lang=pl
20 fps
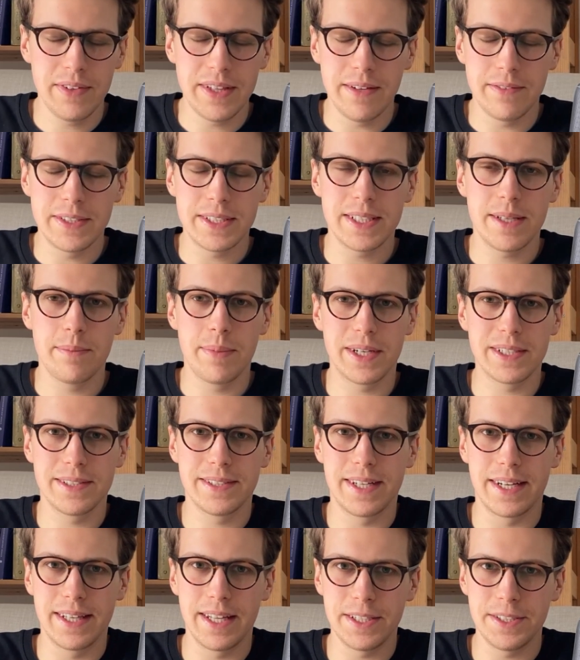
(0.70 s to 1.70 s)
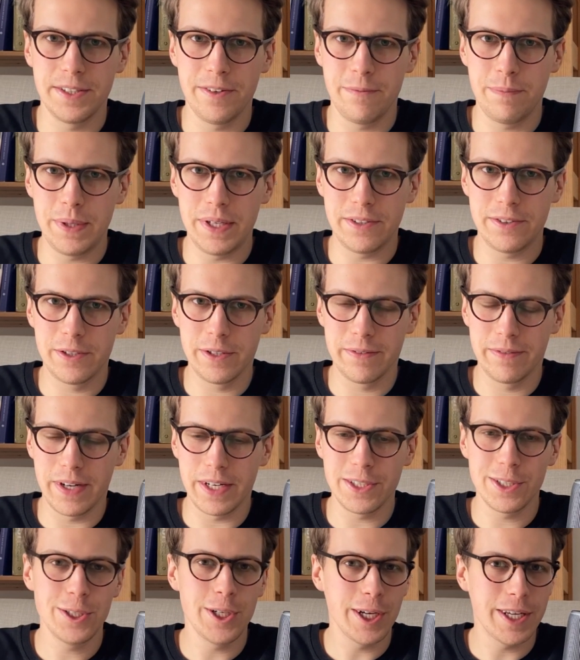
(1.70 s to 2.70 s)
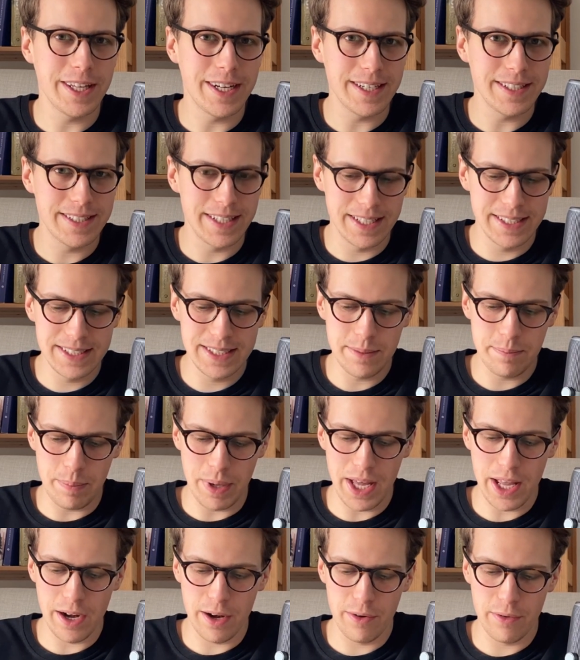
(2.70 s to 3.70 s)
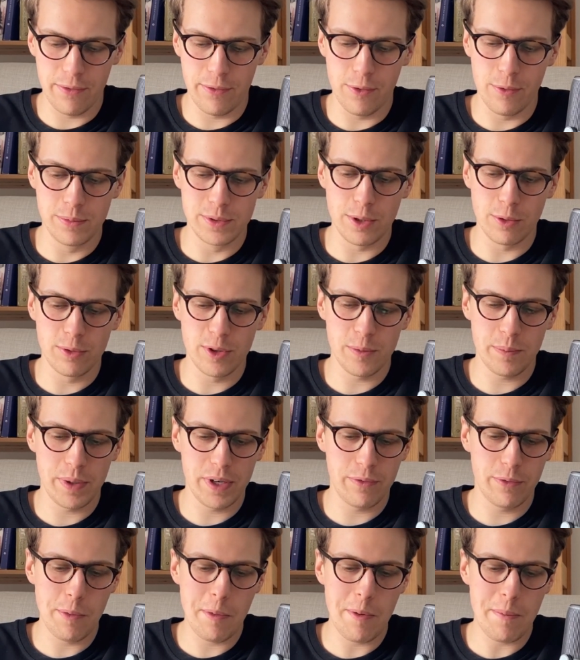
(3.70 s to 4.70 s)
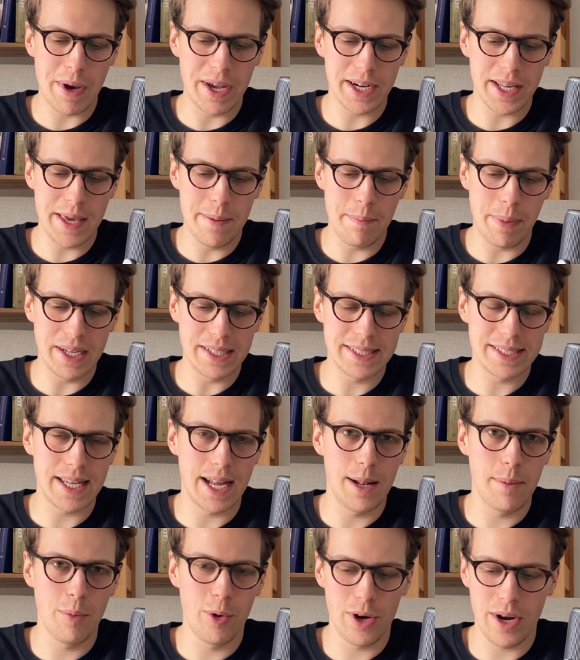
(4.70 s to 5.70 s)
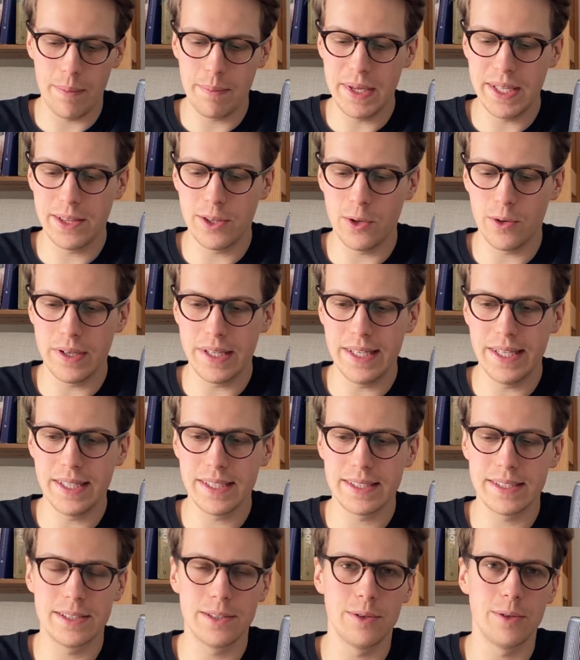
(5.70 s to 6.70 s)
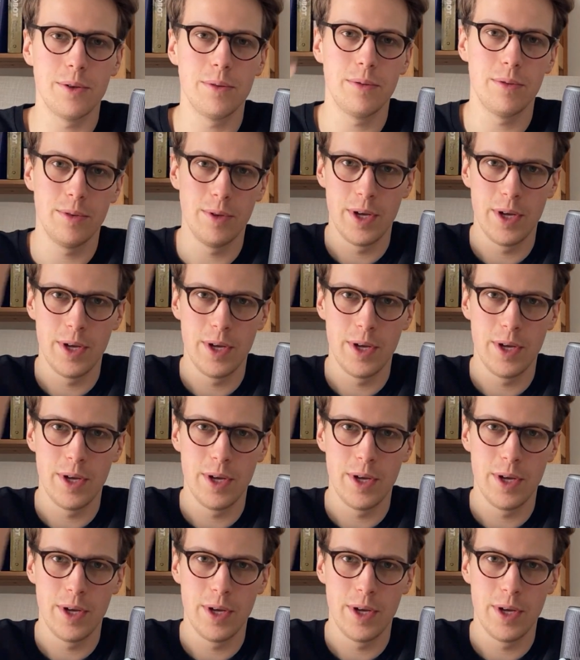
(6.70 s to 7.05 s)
witam wszystkich bardzo serdecznie w pierwszych wrażeniach i recenzji perfum. Są to perfumy marki Pascal Morabito i jest to